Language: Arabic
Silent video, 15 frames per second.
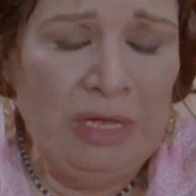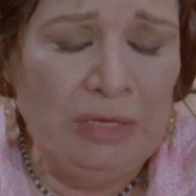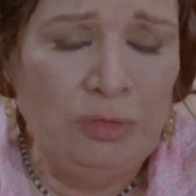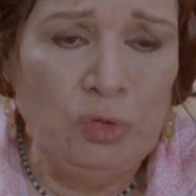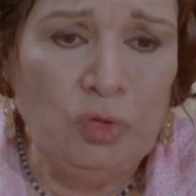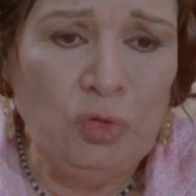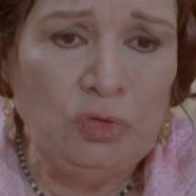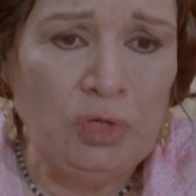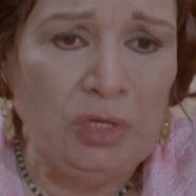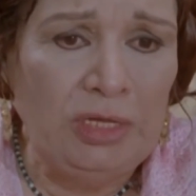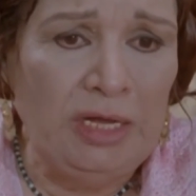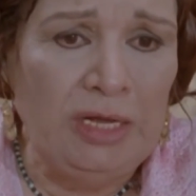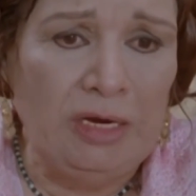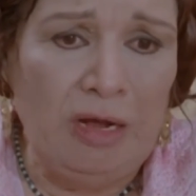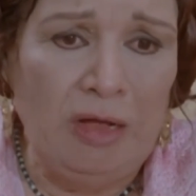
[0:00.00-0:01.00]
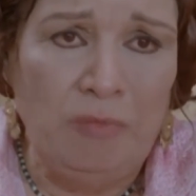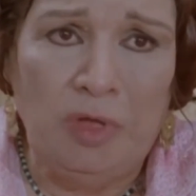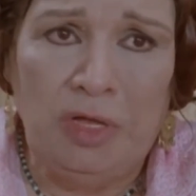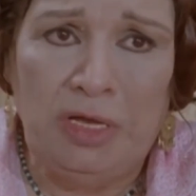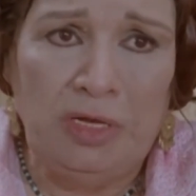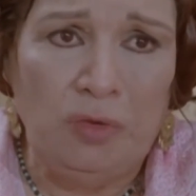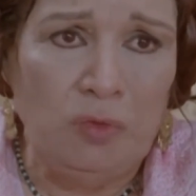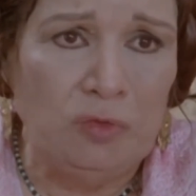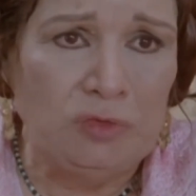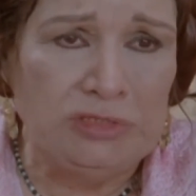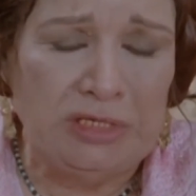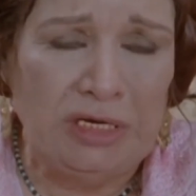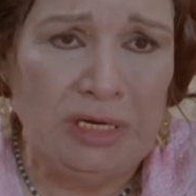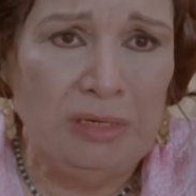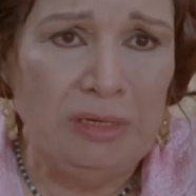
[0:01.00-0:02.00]
بعد اخته الله يرحمها هي
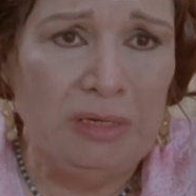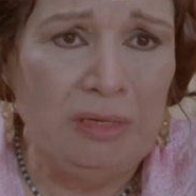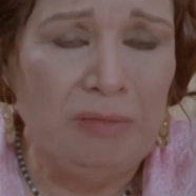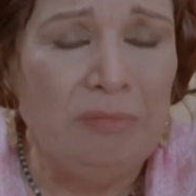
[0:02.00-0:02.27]
وجوزها